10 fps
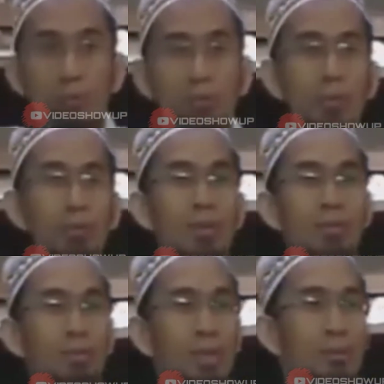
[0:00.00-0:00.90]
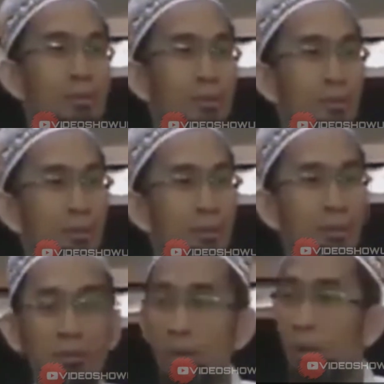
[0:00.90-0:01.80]
gitu nggak bisa
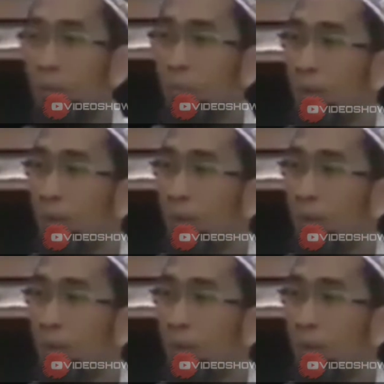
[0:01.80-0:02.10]
terus ada